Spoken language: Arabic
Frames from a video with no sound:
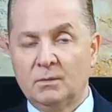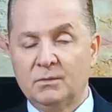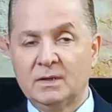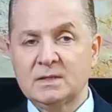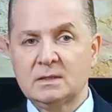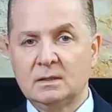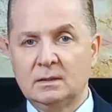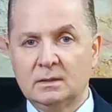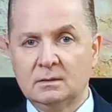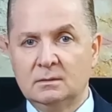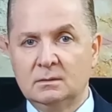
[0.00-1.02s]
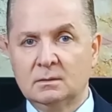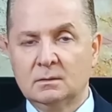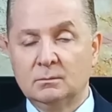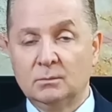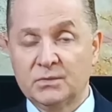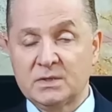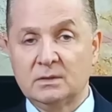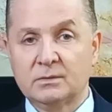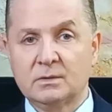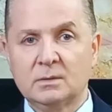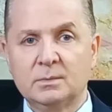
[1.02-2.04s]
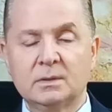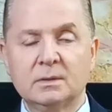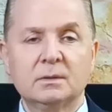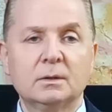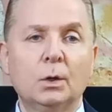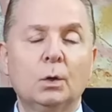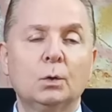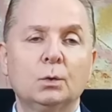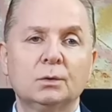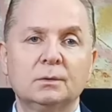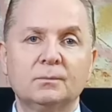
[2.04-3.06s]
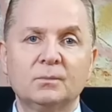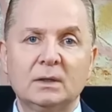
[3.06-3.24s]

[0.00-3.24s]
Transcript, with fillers: مفاصل اليد مفصل الركبة الحوض